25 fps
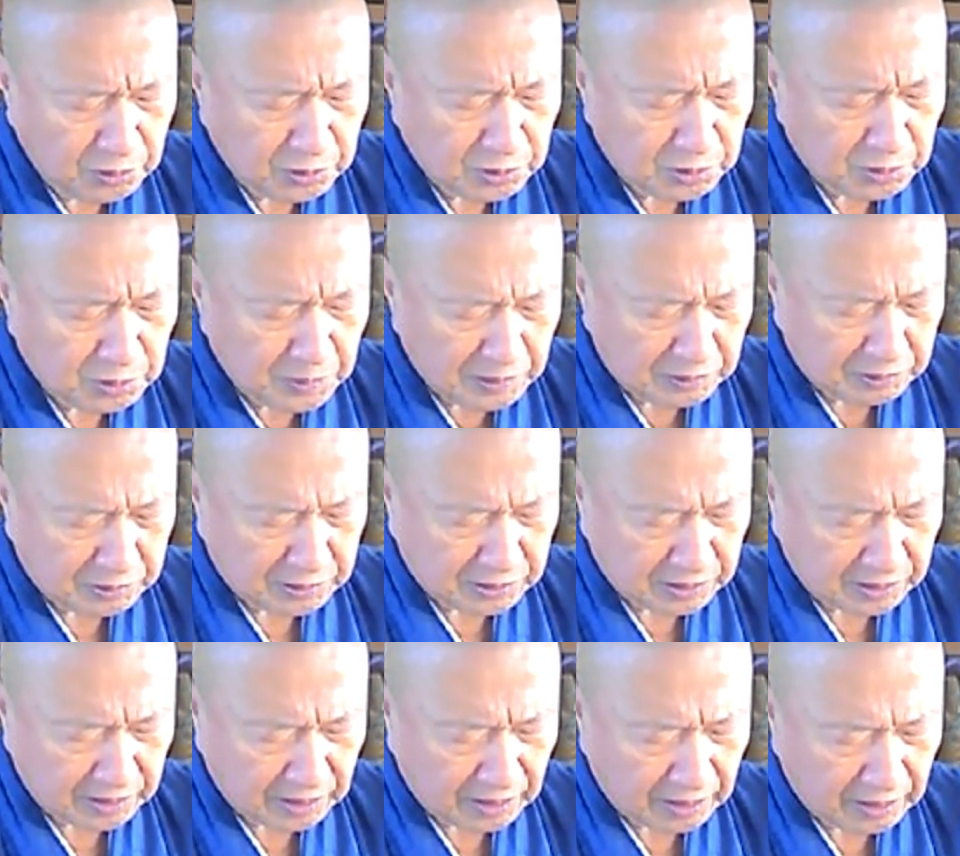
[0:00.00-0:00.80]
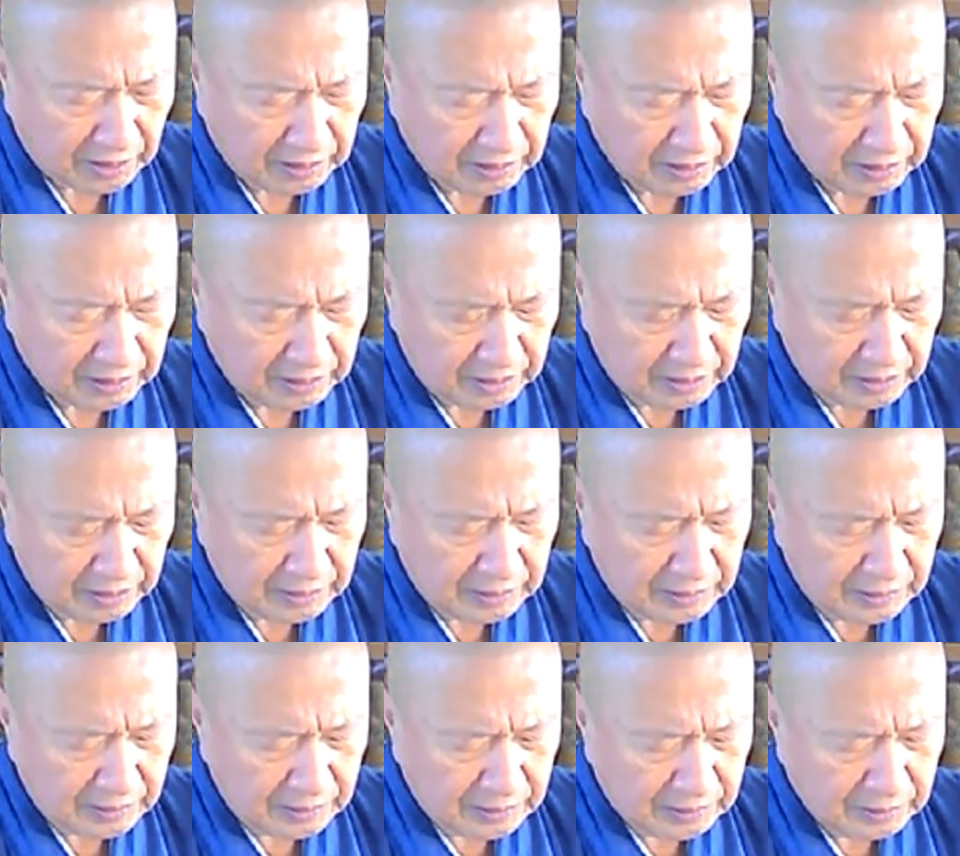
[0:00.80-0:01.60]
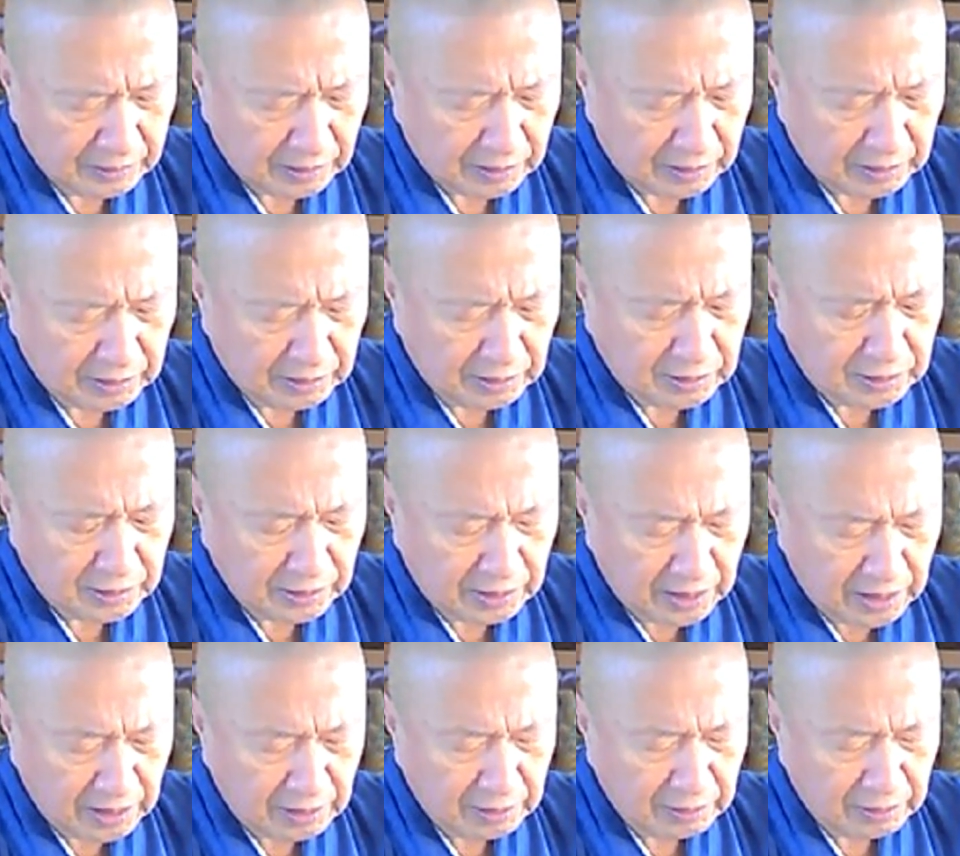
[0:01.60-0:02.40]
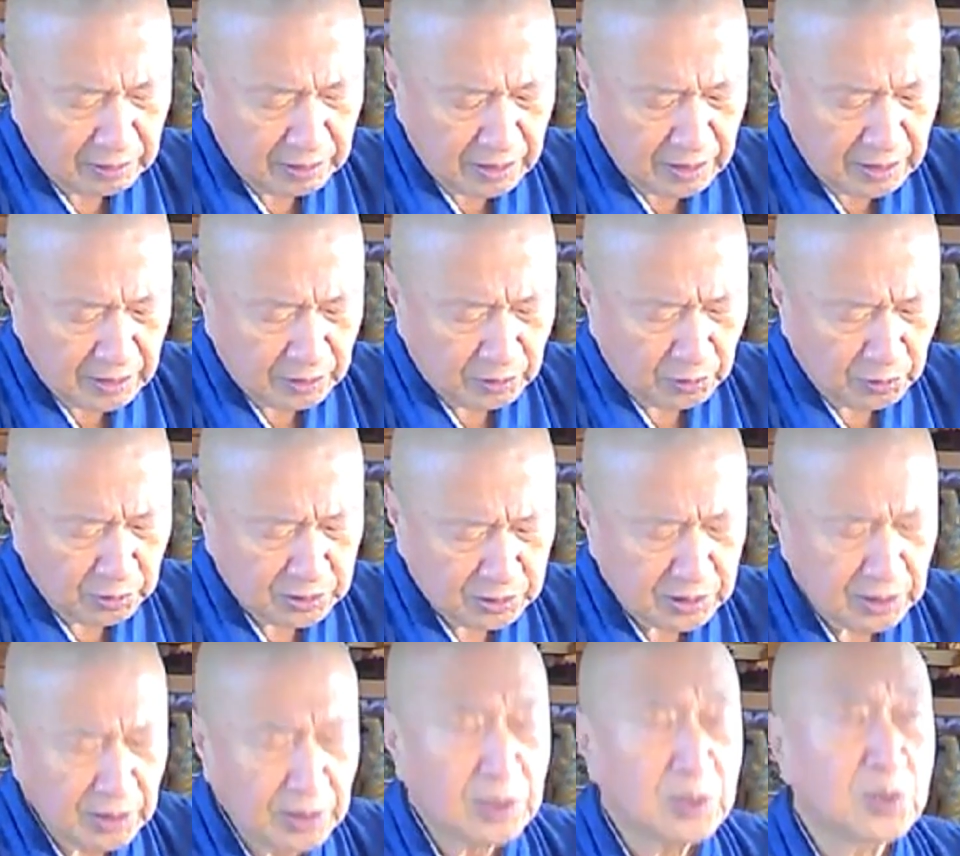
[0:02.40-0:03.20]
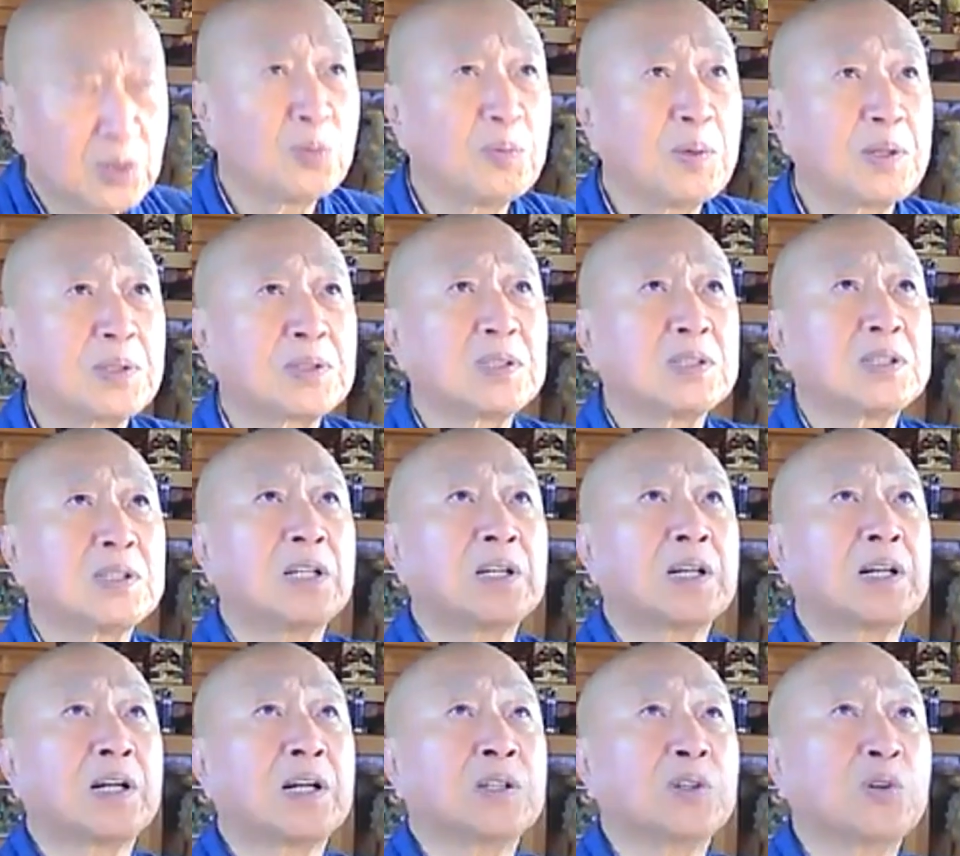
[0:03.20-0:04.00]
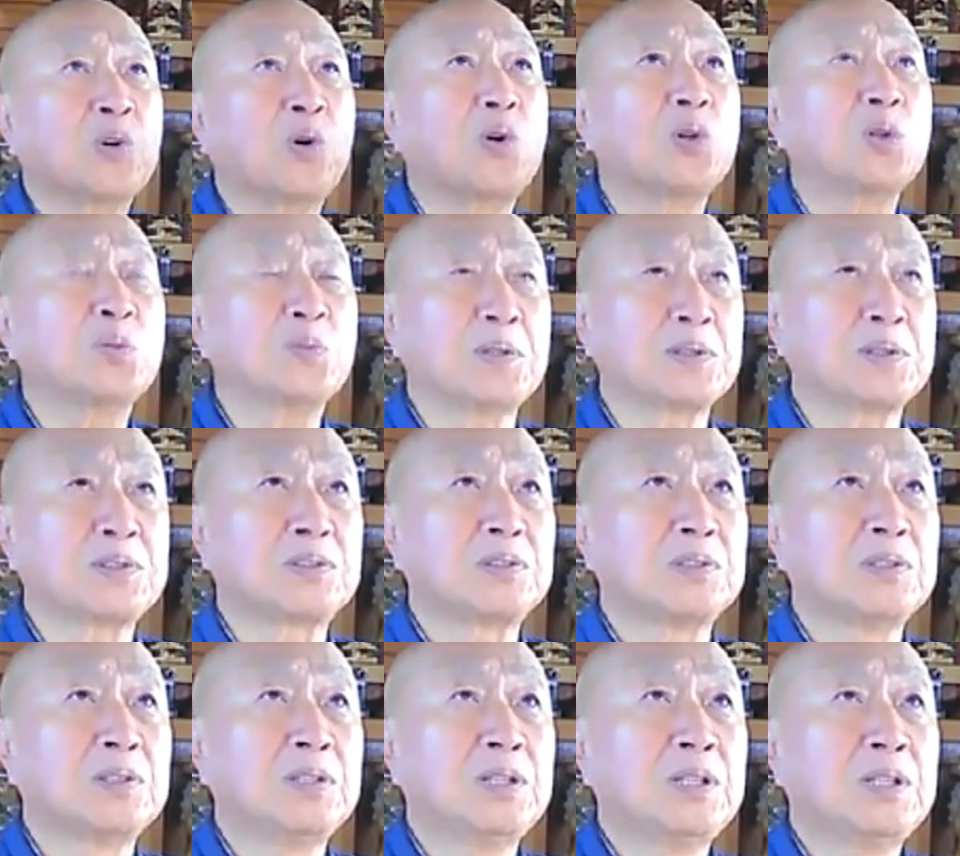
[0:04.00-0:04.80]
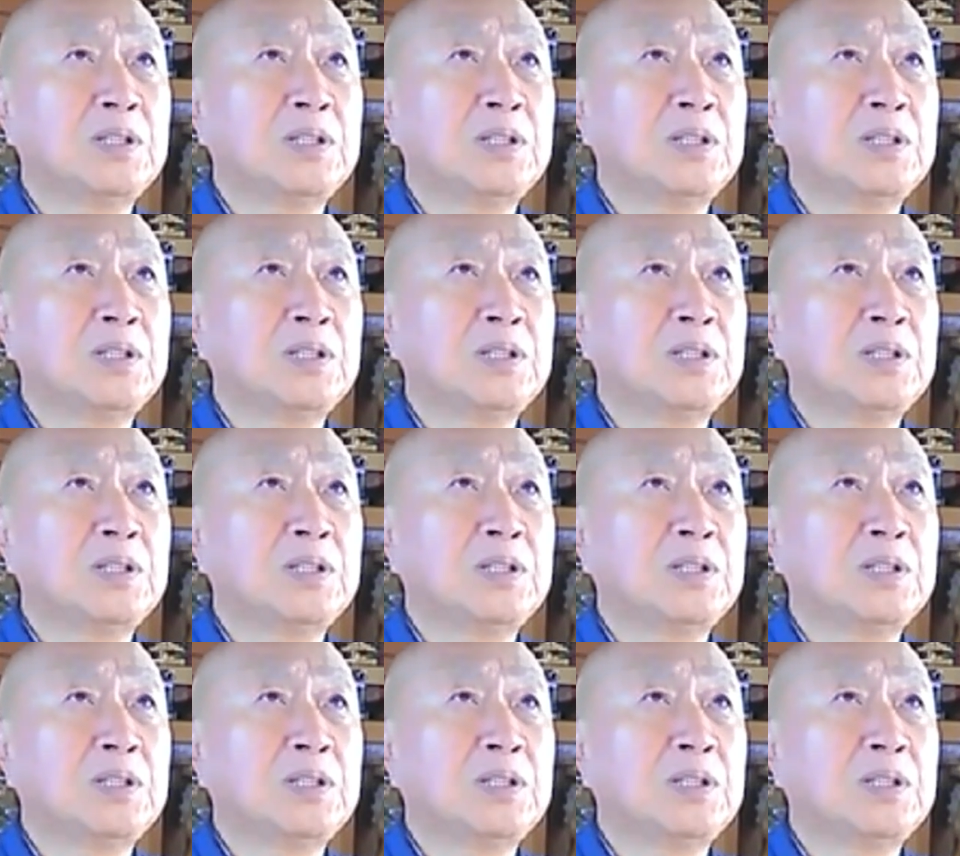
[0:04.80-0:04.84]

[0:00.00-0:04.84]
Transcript: ぐすべくして。だから一元、こう真理の真っ只中におります。